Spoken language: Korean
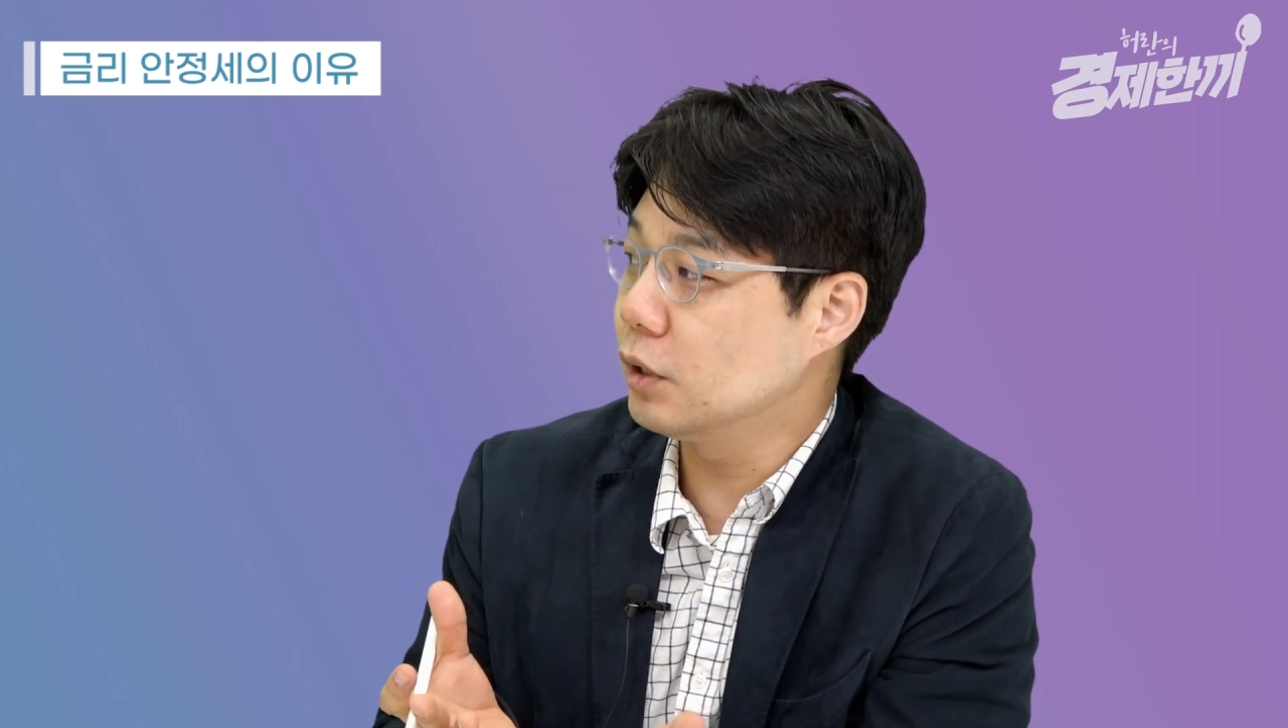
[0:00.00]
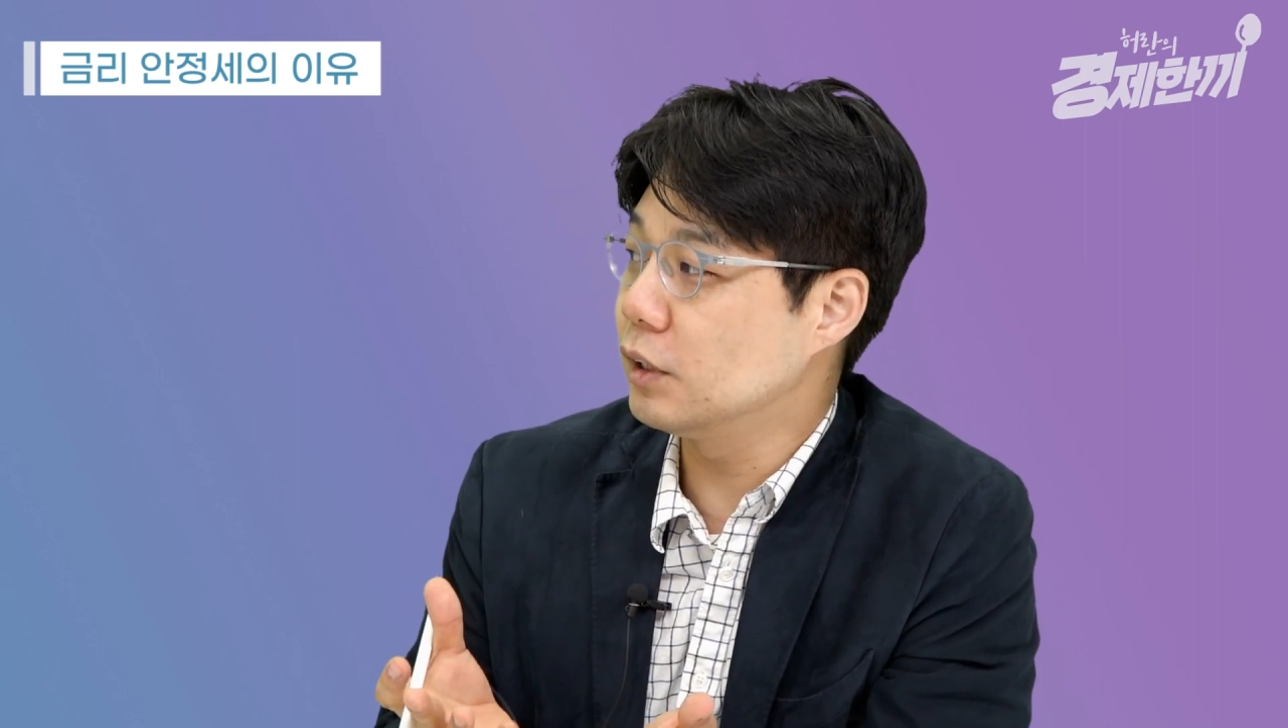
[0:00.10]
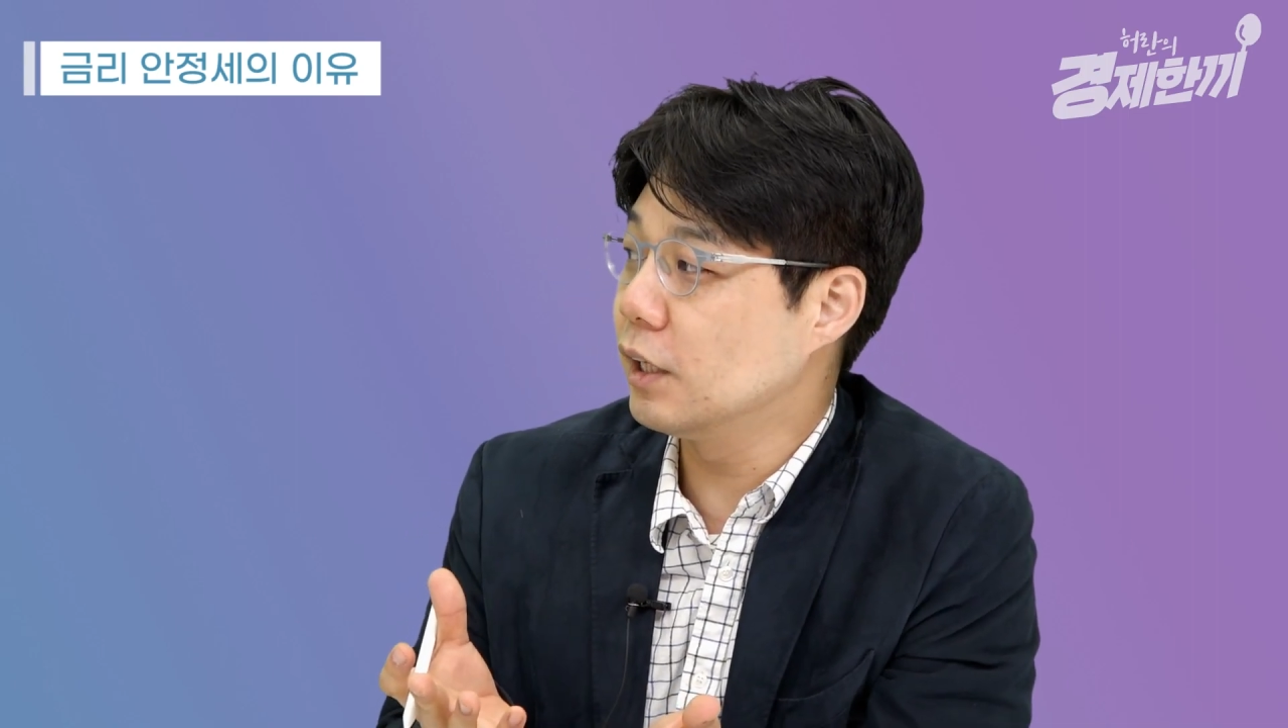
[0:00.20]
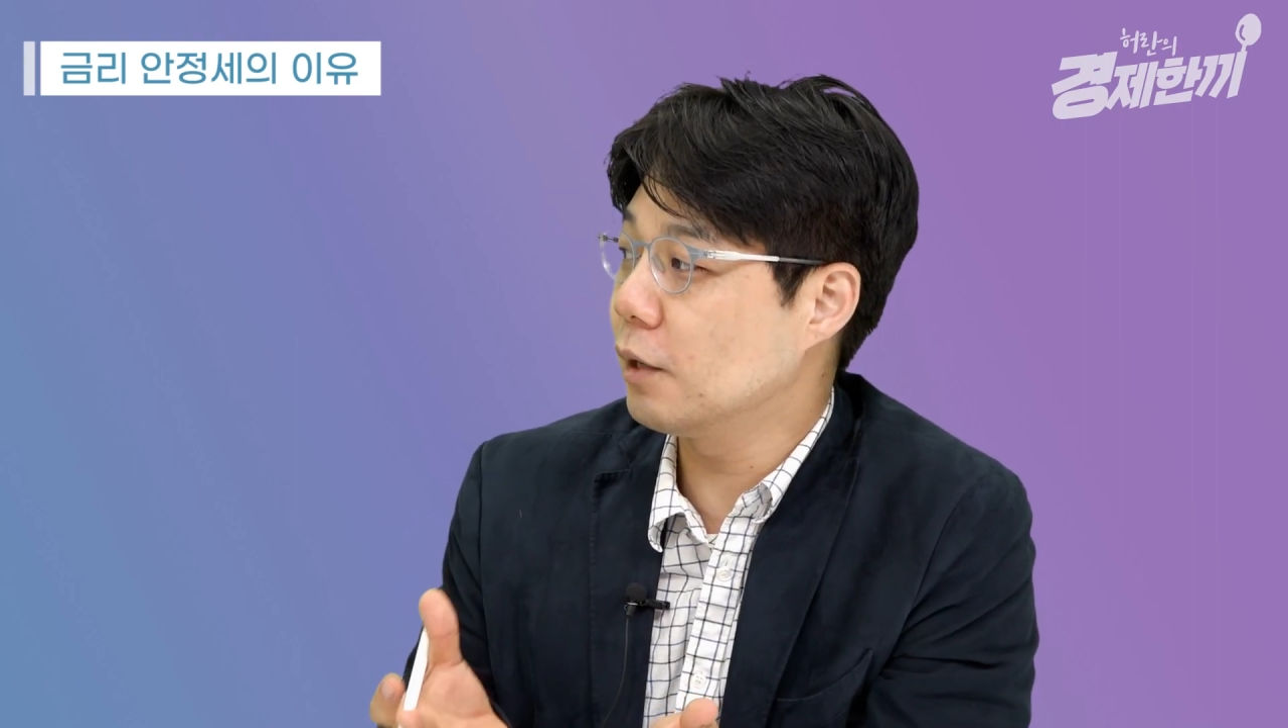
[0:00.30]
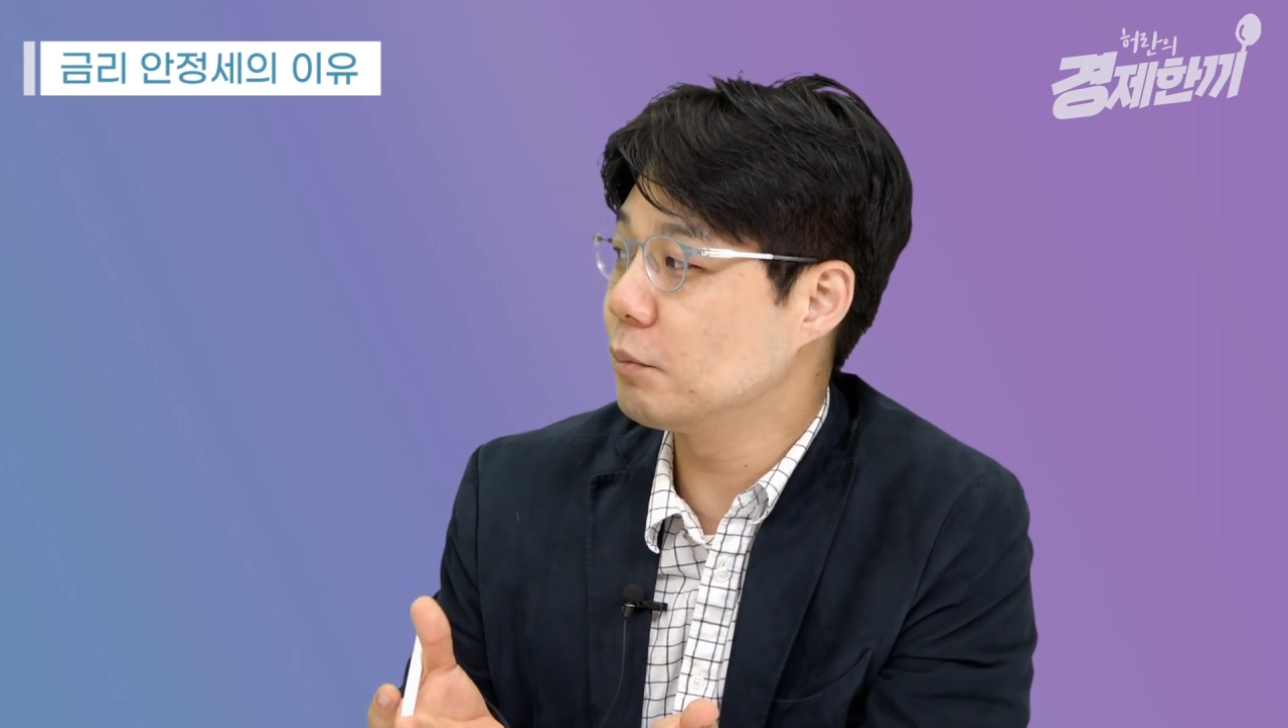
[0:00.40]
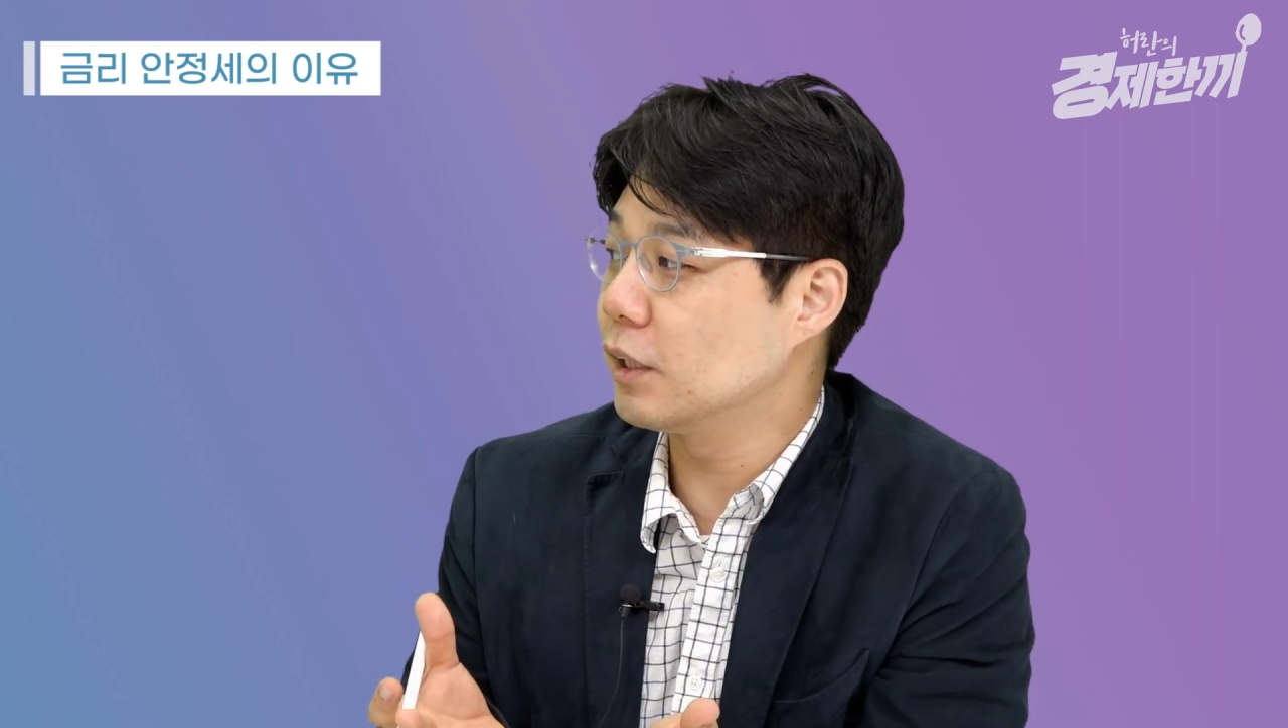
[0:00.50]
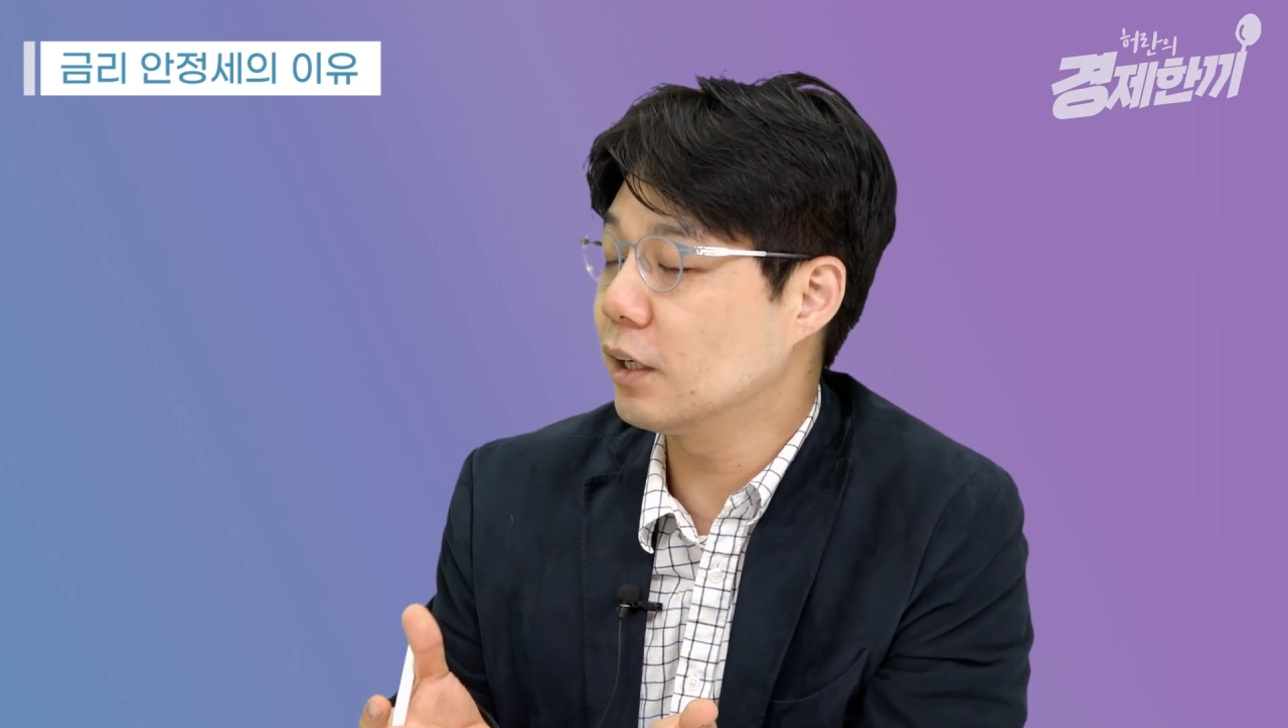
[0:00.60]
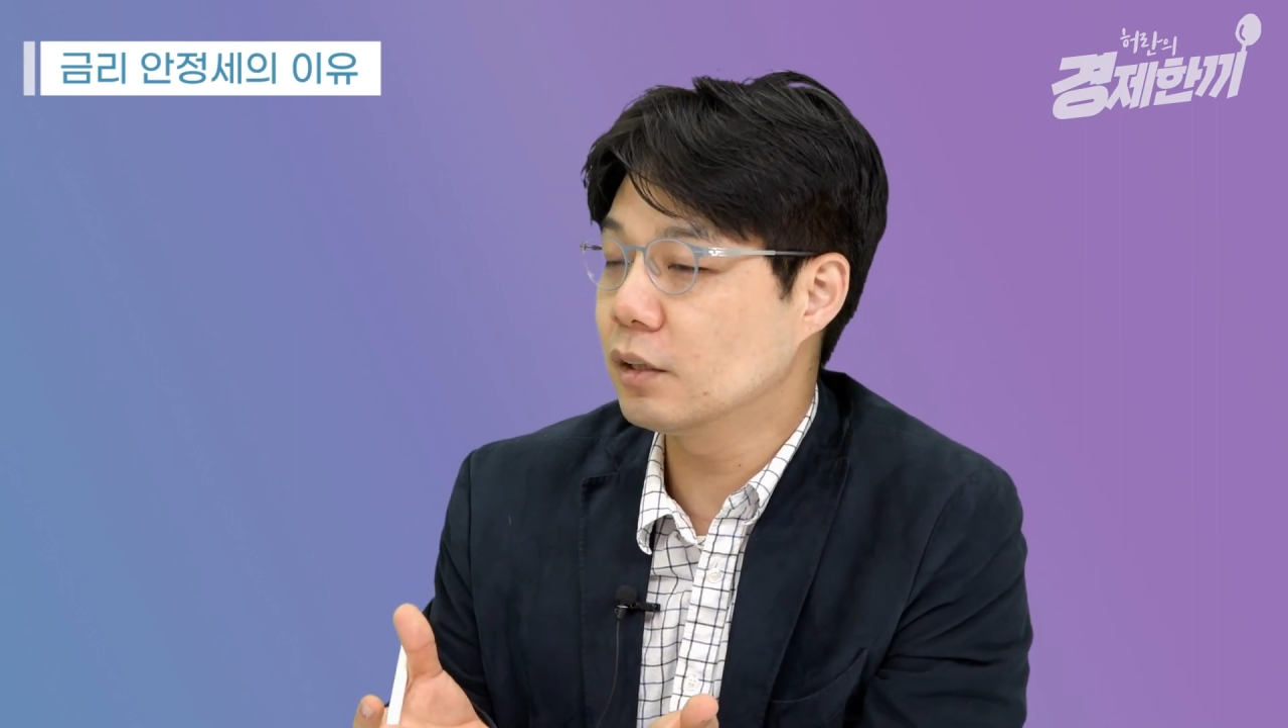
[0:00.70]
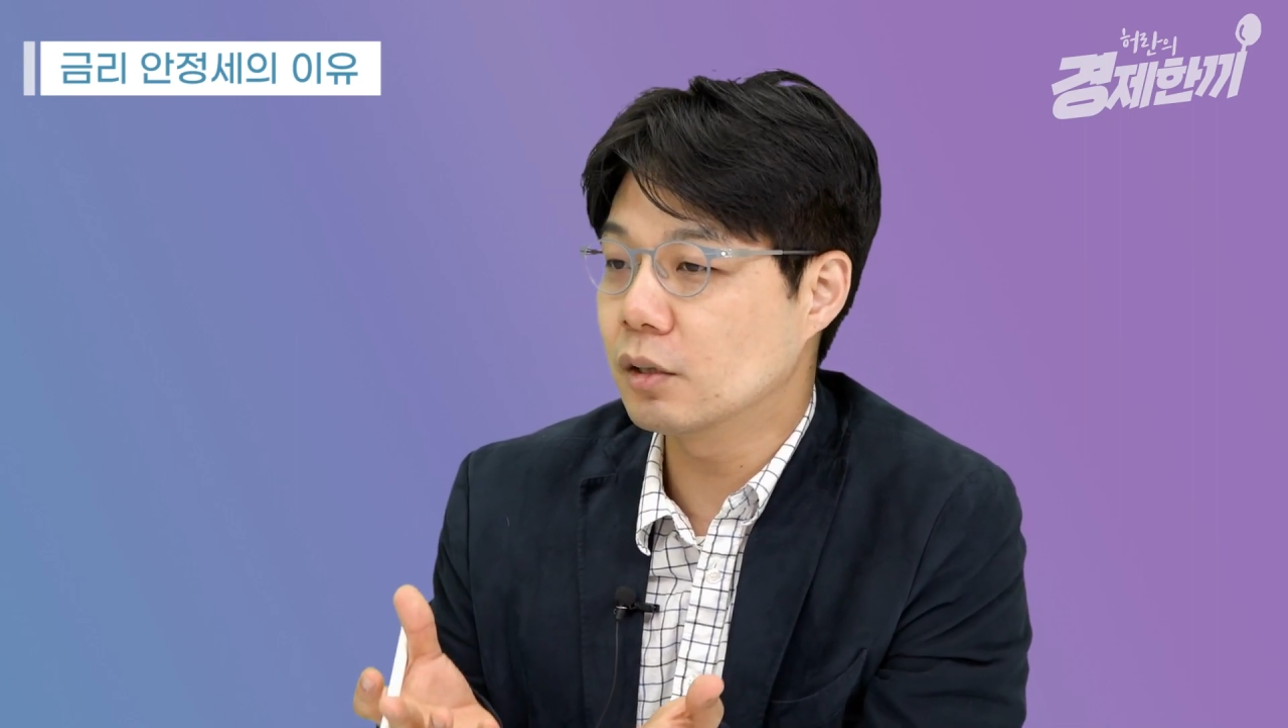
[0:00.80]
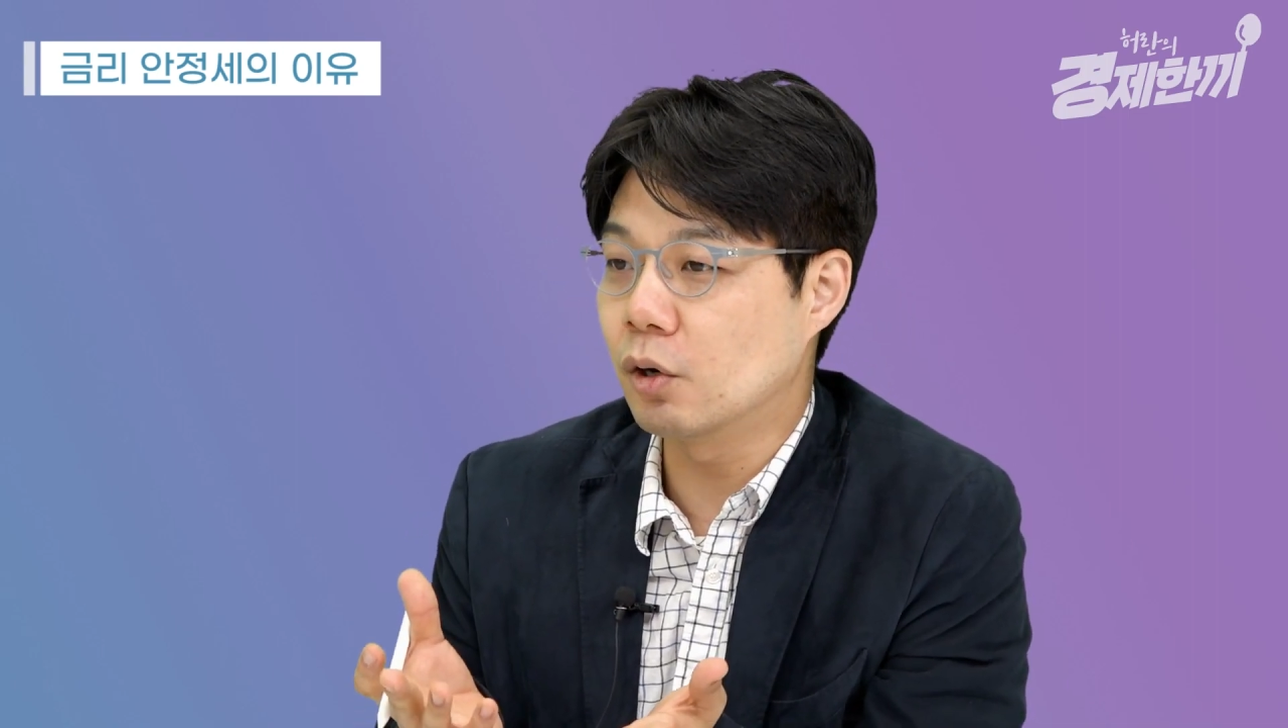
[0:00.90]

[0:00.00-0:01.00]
이해합니다.